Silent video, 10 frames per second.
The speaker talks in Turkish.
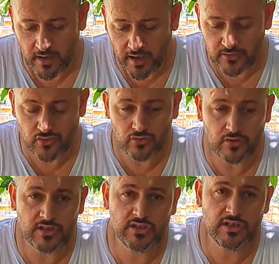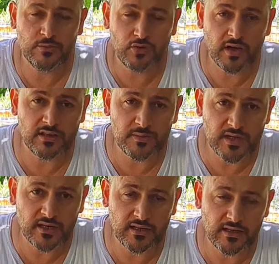En son ulaştığım tüketim
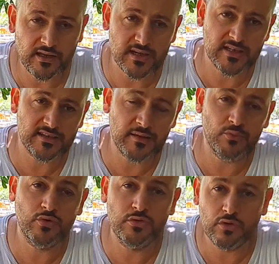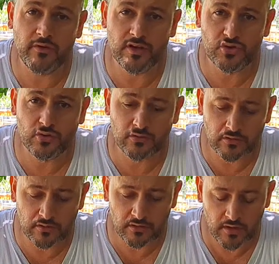şekli gerçekten mutluluk verici
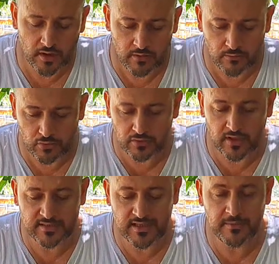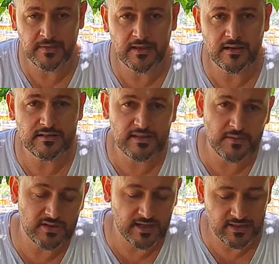oldu. Bunun da sebebini kısa
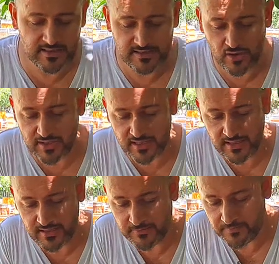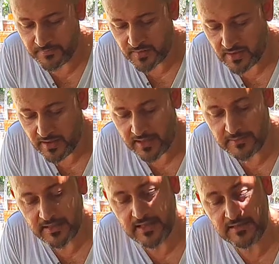bir şekilde size özetleyeyim.
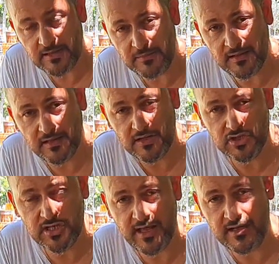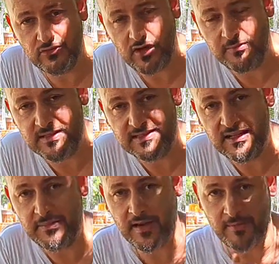Elimdeki damlalıklı şişelerin
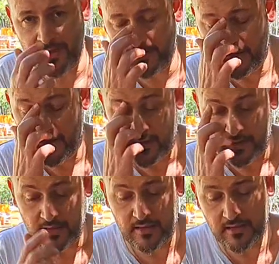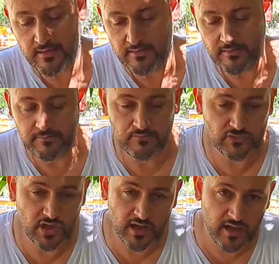tüketmesiyle beraber e,
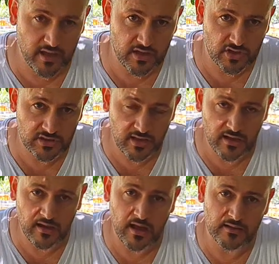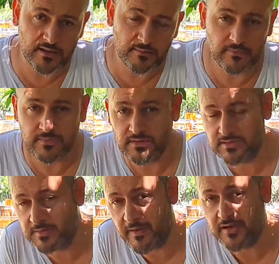çare arayışında kaldım
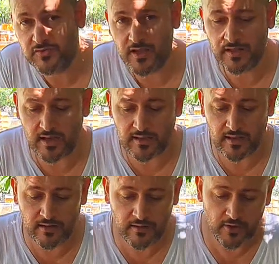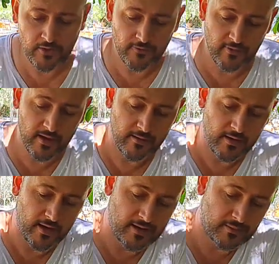sipariş verene kadar ve
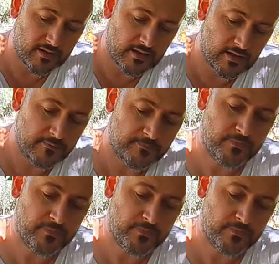elimdeki